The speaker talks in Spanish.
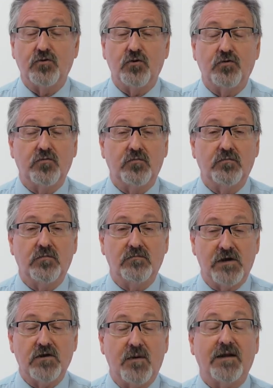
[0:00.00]
de todos un,
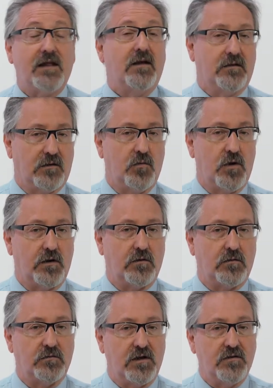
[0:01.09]
año bastante bueno.
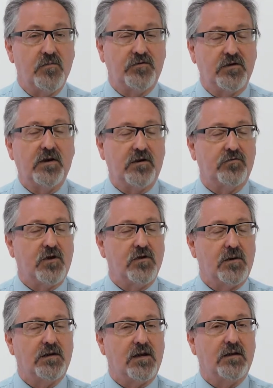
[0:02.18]
Debemos decir que es un año
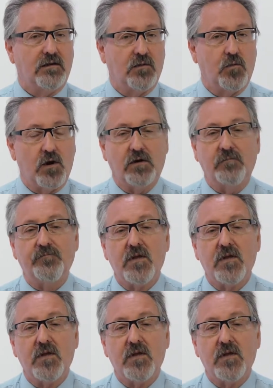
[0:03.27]
bastante bueno.